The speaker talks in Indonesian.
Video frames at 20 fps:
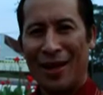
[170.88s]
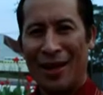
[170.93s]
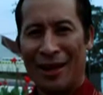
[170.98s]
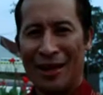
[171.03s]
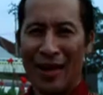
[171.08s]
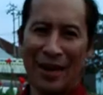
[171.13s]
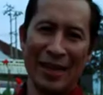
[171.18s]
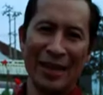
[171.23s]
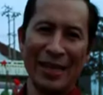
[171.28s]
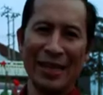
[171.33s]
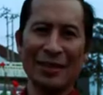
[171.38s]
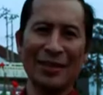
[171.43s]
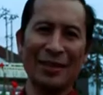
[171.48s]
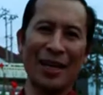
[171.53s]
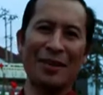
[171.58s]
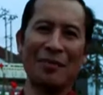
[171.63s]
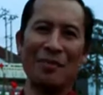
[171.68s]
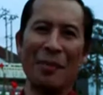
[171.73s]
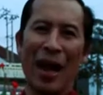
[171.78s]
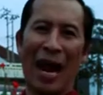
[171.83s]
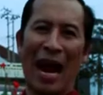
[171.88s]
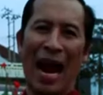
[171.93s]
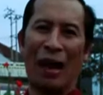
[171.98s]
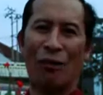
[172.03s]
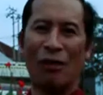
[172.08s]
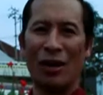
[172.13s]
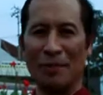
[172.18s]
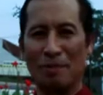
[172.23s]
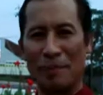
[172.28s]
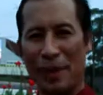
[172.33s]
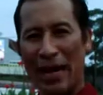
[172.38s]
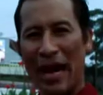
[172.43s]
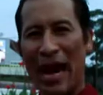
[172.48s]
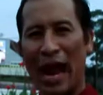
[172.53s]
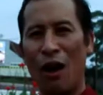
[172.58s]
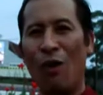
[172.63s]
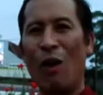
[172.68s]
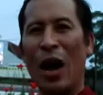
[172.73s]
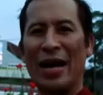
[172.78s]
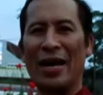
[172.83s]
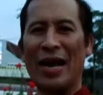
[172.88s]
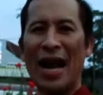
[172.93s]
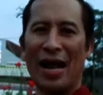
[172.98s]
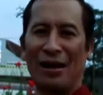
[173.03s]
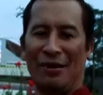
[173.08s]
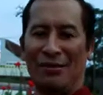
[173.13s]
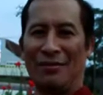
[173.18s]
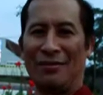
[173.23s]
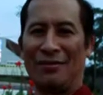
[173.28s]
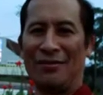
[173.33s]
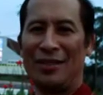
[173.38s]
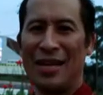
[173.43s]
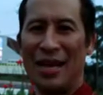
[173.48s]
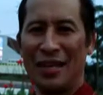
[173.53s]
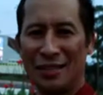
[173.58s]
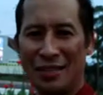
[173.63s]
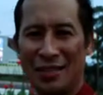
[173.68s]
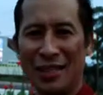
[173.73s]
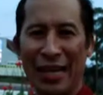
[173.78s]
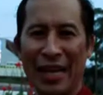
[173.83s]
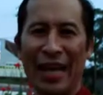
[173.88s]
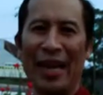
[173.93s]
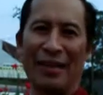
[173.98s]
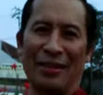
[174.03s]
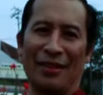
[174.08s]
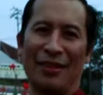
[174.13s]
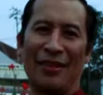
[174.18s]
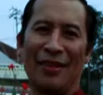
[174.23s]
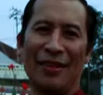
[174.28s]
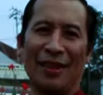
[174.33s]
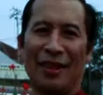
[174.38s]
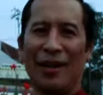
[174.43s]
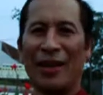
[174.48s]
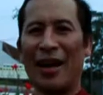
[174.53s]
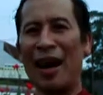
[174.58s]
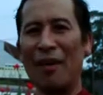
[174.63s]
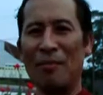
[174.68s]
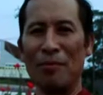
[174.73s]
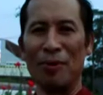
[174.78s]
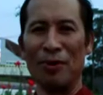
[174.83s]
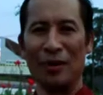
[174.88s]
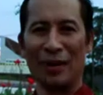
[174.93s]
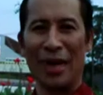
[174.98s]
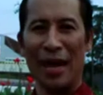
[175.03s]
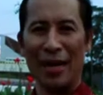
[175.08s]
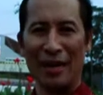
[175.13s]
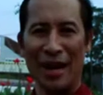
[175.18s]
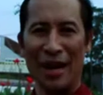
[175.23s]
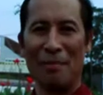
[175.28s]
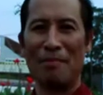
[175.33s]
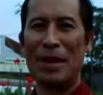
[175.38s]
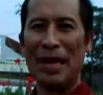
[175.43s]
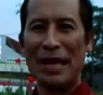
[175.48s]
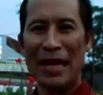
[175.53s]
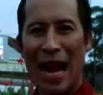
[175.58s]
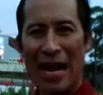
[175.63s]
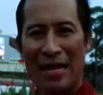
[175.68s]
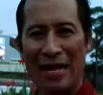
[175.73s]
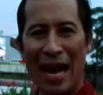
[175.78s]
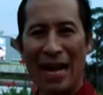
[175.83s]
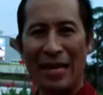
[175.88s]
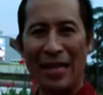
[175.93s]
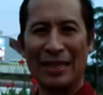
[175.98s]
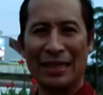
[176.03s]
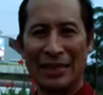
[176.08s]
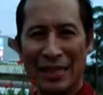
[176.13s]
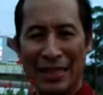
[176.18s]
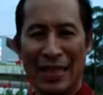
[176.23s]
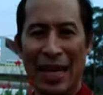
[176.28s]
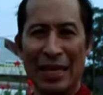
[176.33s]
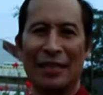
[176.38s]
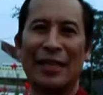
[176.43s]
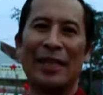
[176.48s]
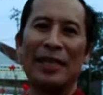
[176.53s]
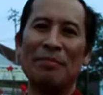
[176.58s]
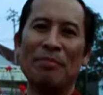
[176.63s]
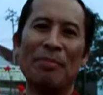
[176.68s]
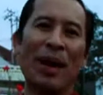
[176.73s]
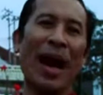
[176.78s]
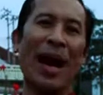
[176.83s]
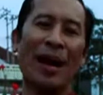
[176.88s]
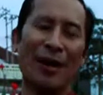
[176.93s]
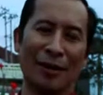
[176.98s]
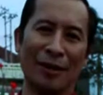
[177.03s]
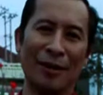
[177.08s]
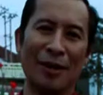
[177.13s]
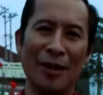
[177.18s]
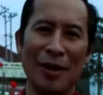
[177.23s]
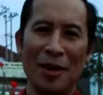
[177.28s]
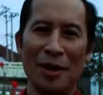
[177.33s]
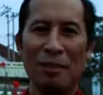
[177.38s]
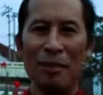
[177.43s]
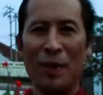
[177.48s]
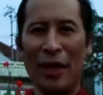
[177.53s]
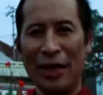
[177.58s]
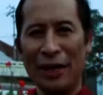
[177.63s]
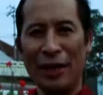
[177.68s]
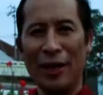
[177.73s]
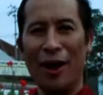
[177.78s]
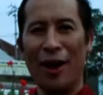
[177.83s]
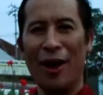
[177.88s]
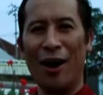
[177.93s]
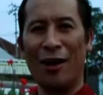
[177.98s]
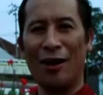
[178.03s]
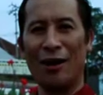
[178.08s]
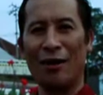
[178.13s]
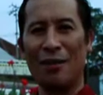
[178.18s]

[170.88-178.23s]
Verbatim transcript: Raden Inten melakukan perlawanan yang sengit, namun karena mendadak dan tidak seimbang, beliau